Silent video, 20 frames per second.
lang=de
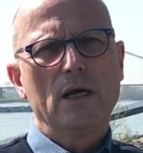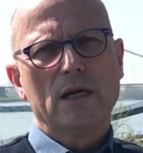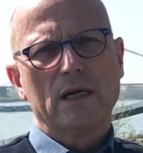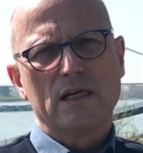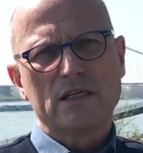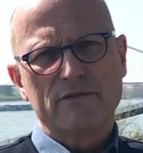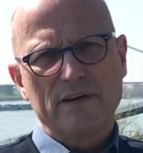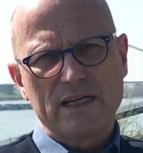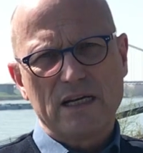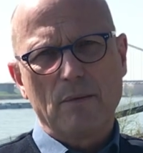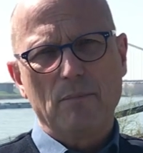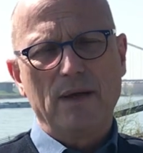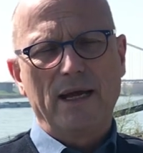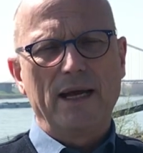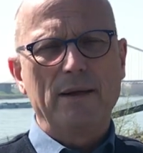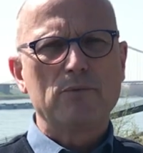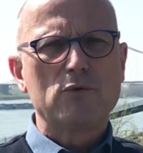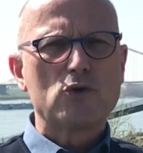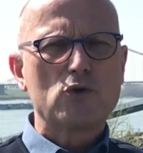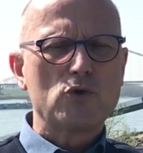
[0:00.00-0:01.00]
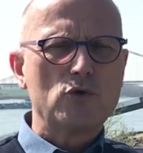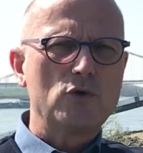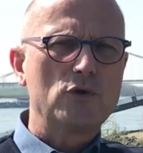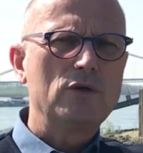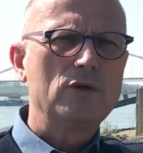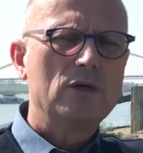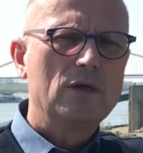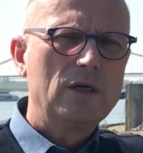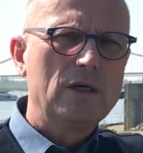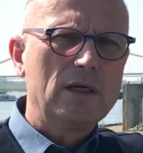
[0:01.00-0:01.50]
Das Wetter bleibt
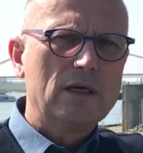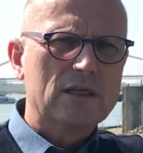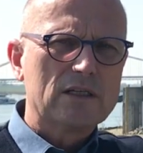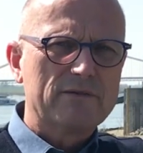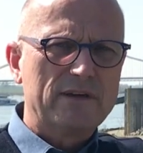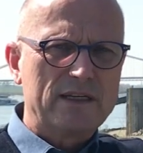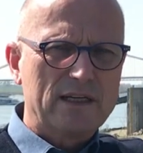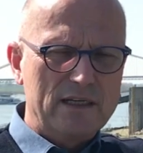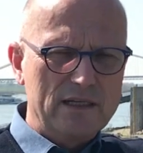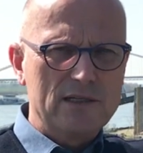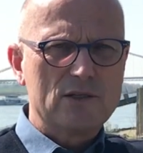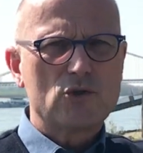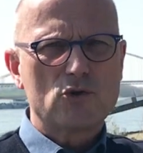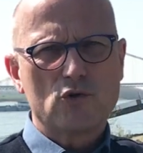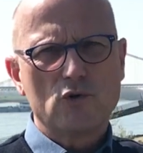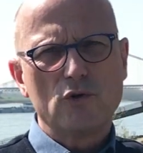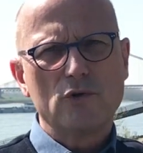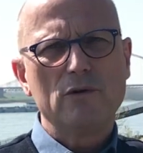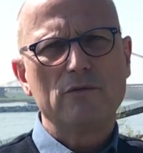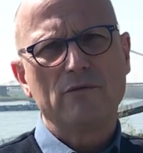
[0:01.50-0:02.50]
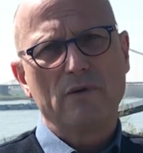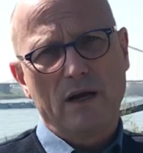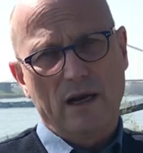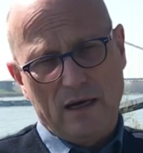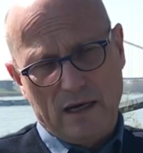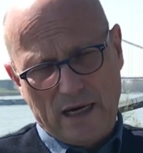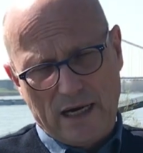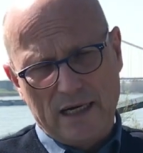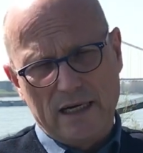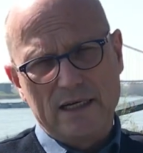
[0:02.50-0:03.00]
schön, das Wetter ist schön,
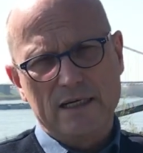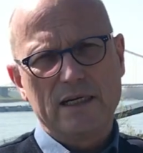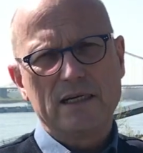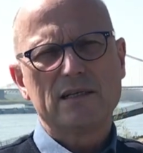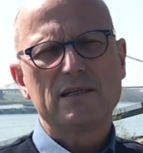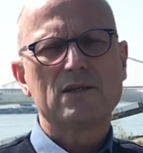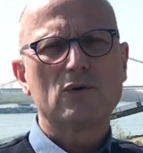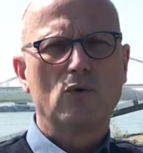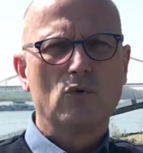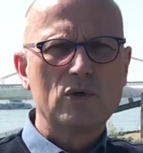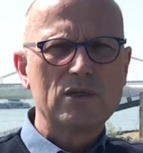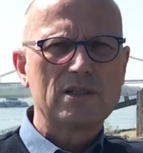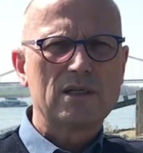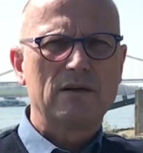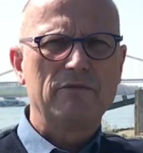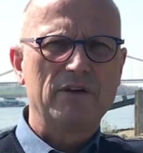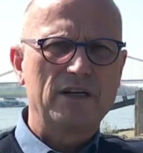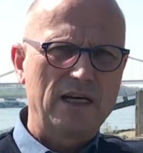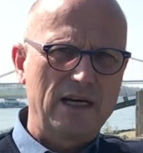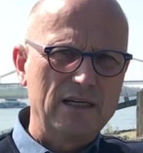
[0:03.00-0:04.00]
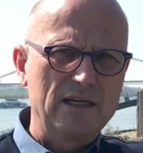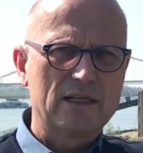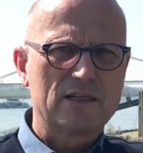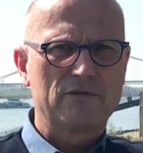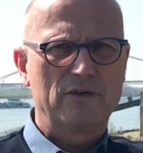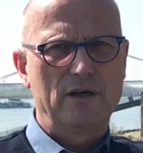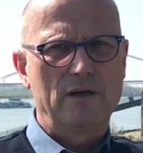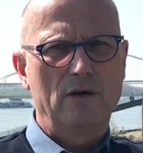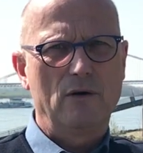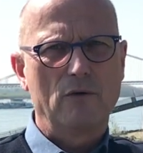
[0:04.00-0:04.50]
Allerdings, Ostern wird anders
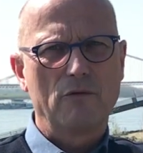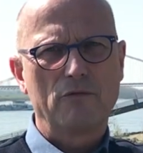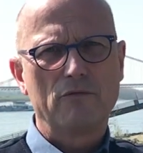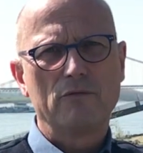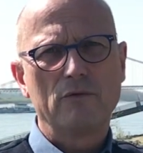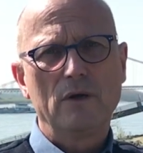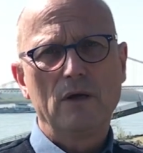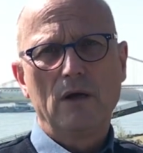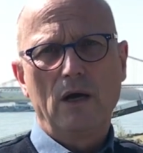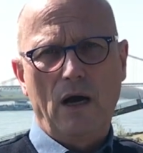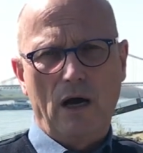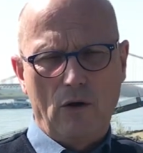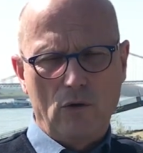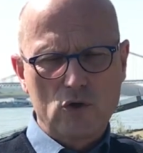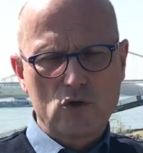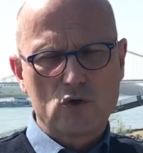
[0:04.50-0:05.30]
verlaufen. Auch